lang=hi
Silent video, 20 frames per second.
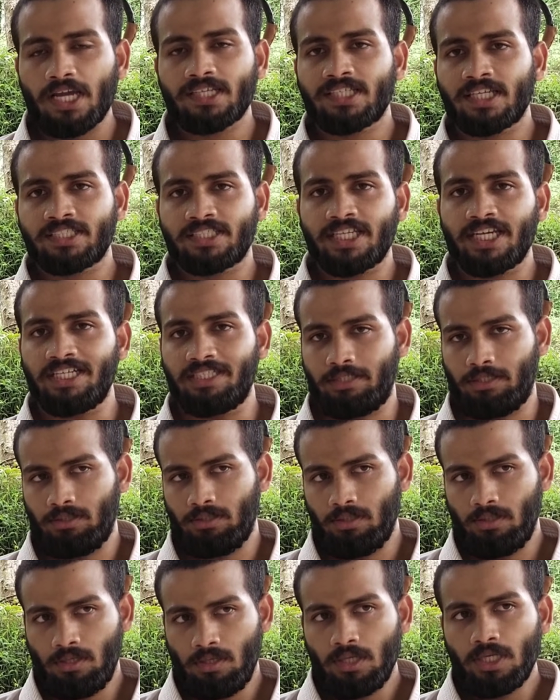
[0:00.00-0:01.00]
एस ए सेट
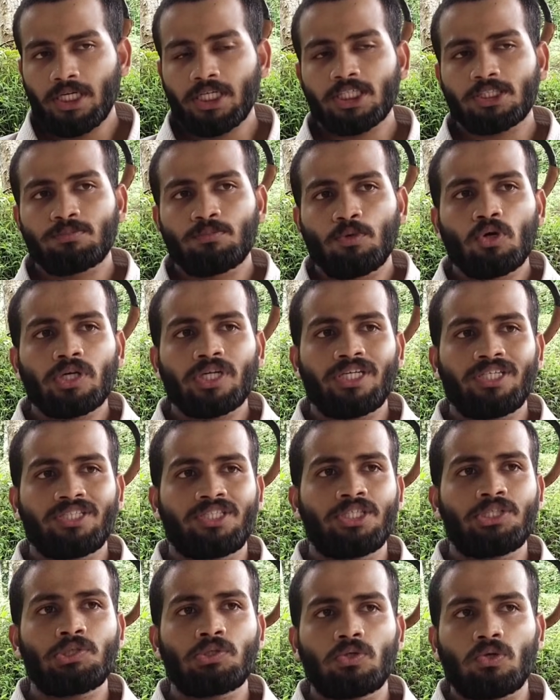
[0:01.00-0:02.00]
इट इज मोर
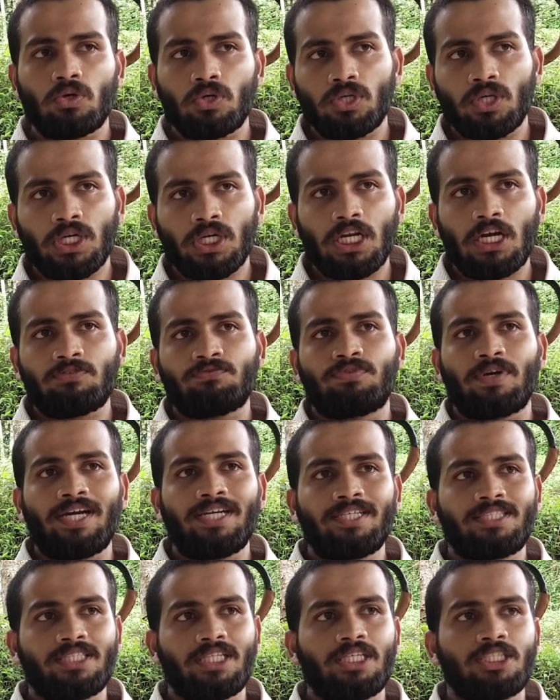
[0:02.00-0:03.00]
इजी टू कोरियोग्राफ
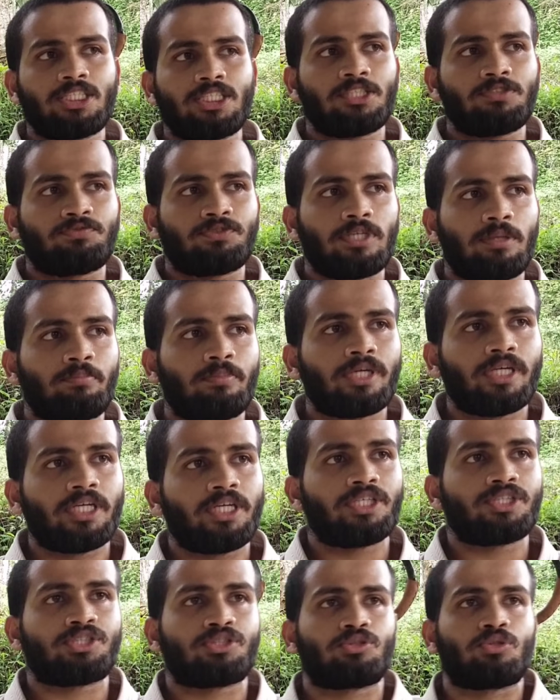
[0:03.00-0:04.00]
फाइट सीन्स इफ समबडी
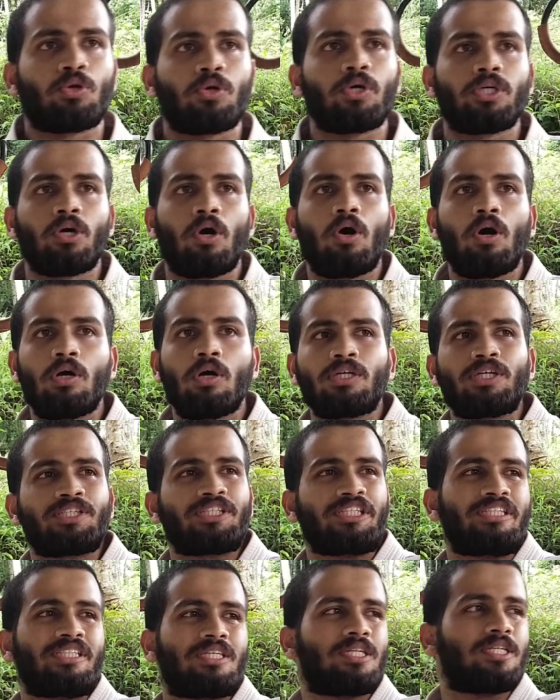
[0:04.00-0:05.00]
इज थ्रोइंग ऑल
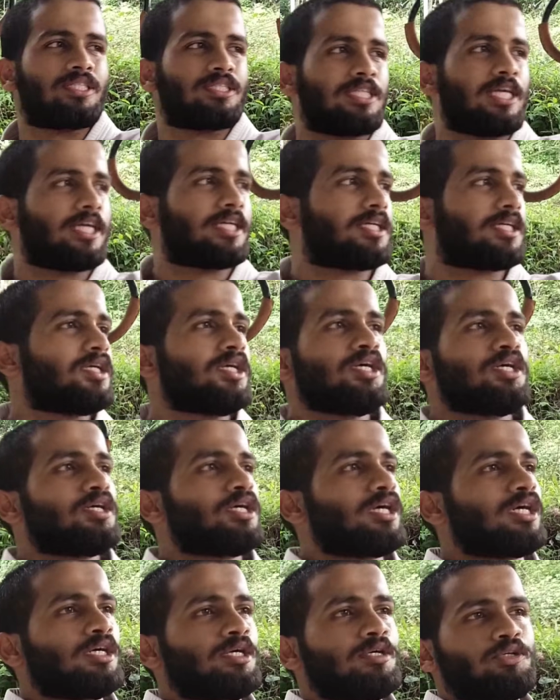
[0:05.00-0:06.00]
ridiculous लाइक
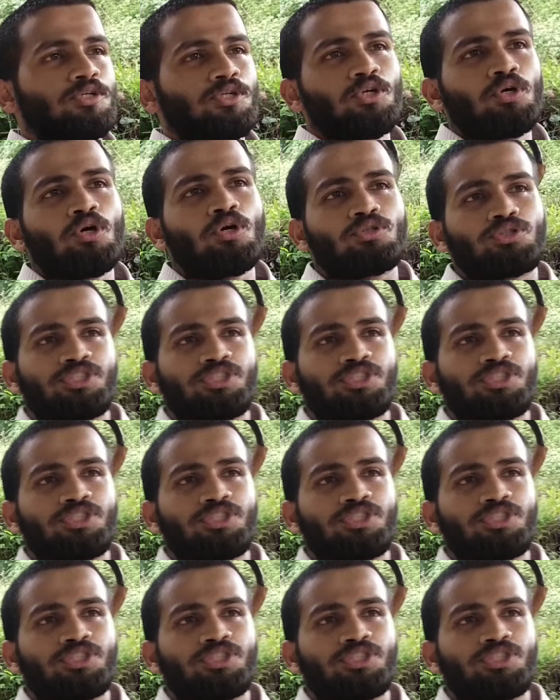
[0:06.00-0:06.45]
नो